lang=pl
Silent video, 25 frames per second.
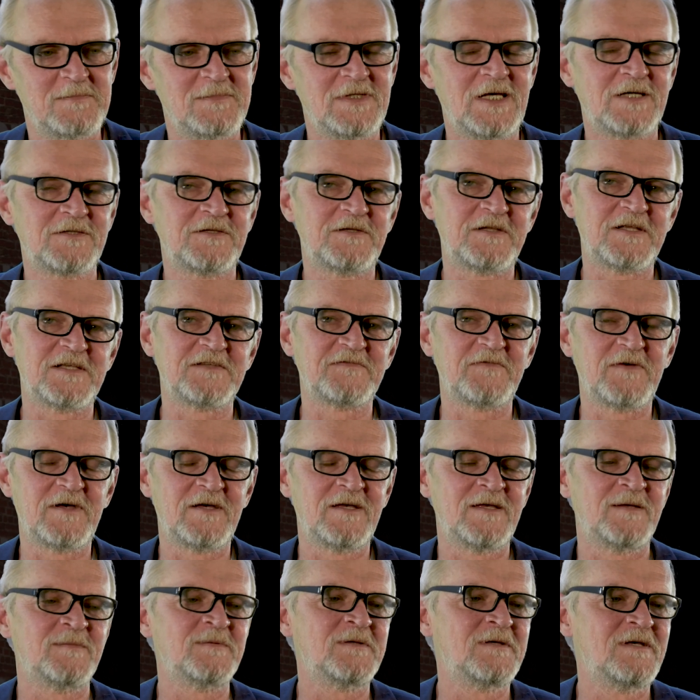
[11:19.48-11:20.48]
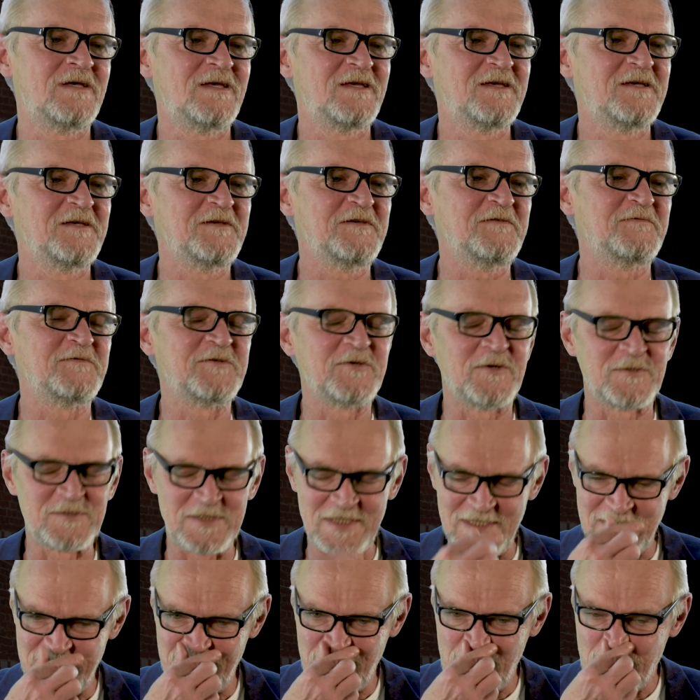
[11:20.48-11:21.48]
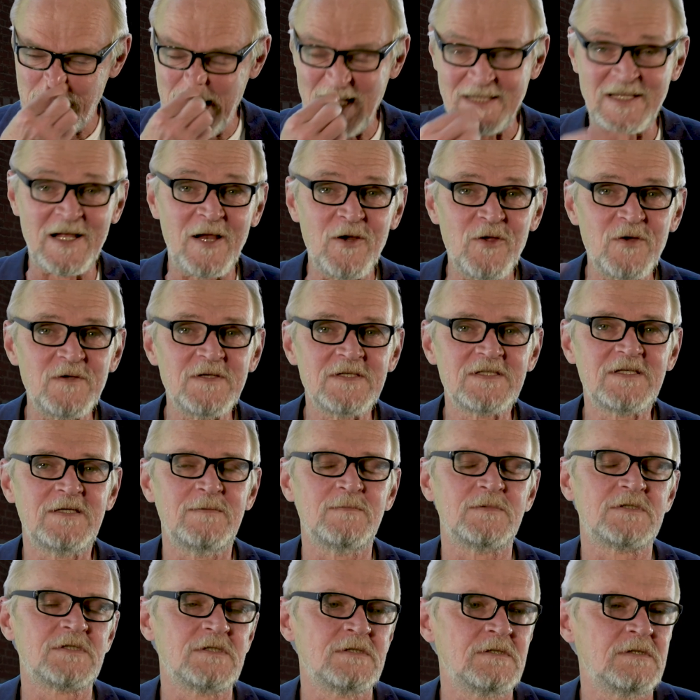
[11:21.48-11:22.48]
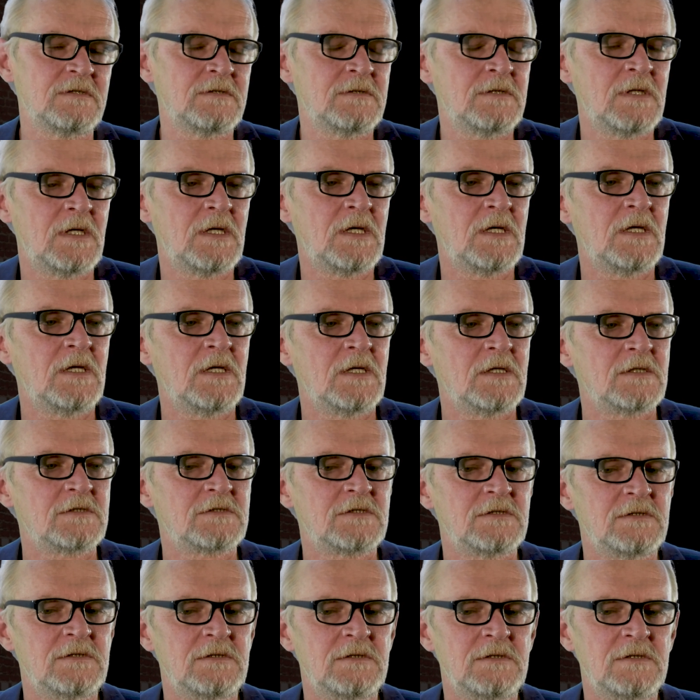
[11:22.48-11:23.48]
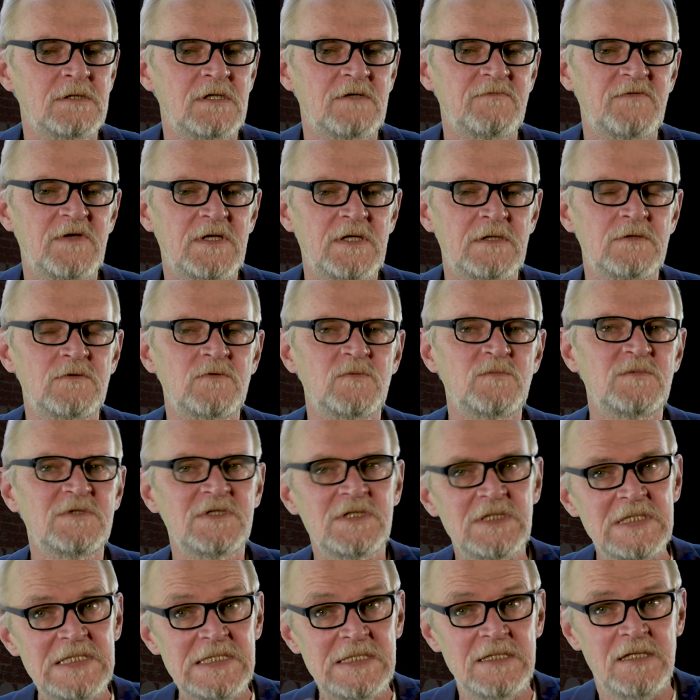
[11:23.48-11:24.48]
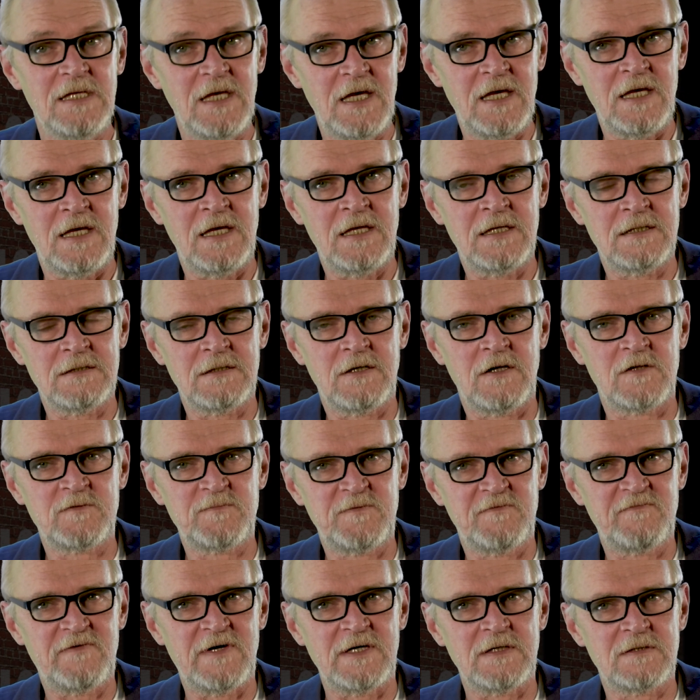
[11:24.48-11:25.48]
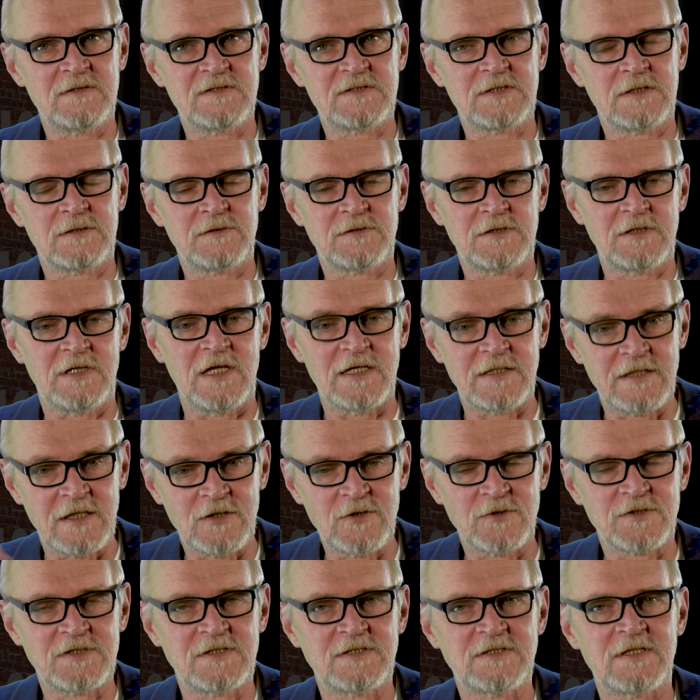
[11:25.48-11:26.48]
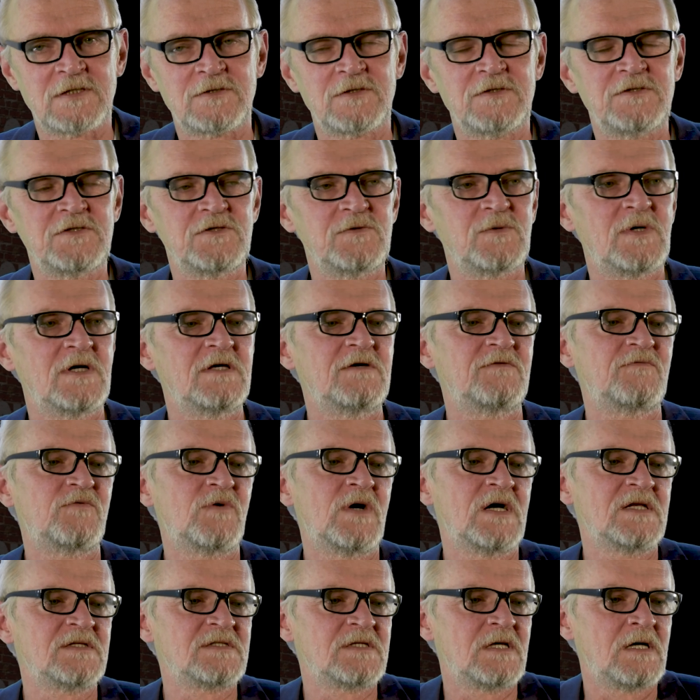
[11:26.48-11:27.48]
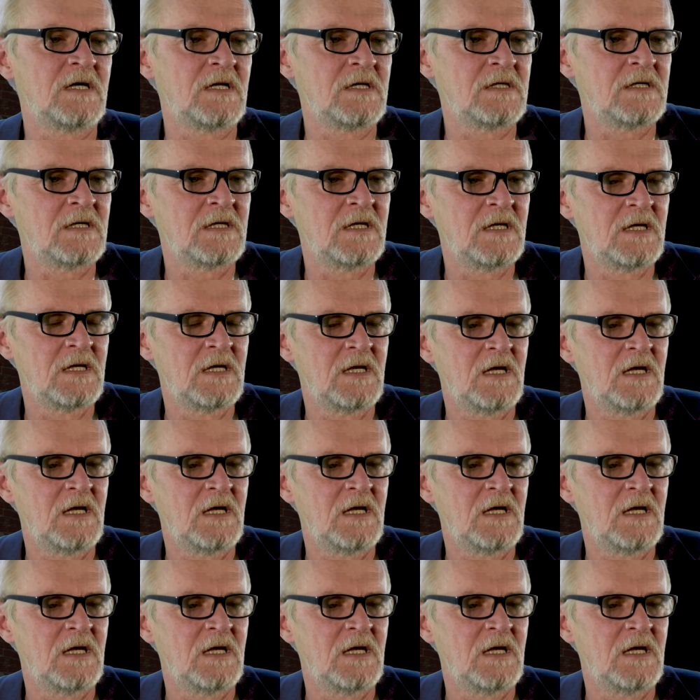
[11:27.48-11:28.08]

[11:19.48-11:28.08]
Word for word: jak to nazwałem i wciąż nazywam, katalońskim, czyli czyli referendum nie odbywającego się dlatego, że zarządziła je władza, ale,